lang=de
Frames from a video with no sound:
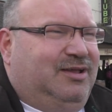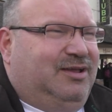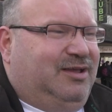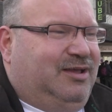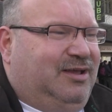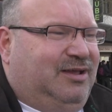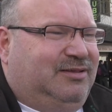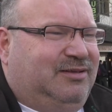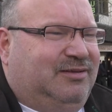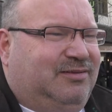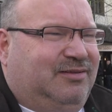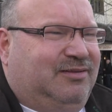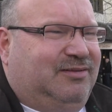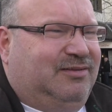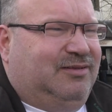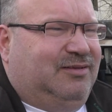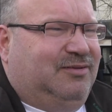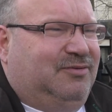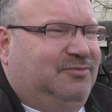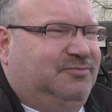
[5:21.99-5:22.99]
ist das, äh, das eine
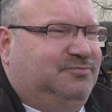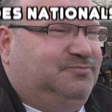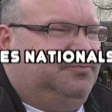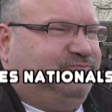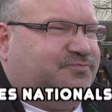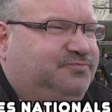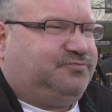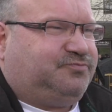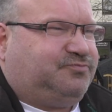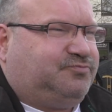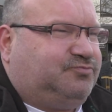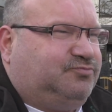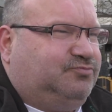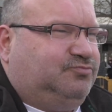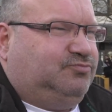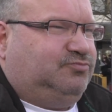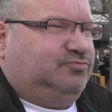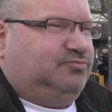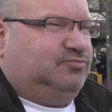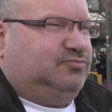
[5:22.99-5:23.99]
Beleidigung gegen den
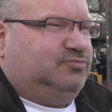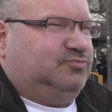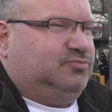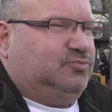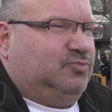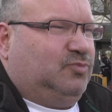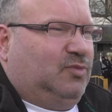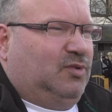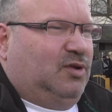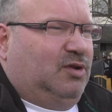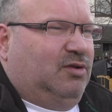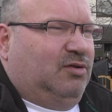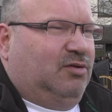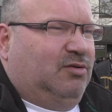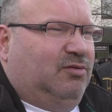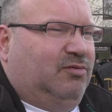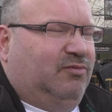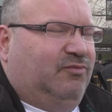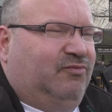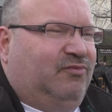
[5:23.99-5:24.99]
Opfern des
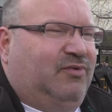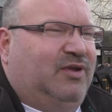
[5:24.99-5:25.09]
Nationalsozialismus.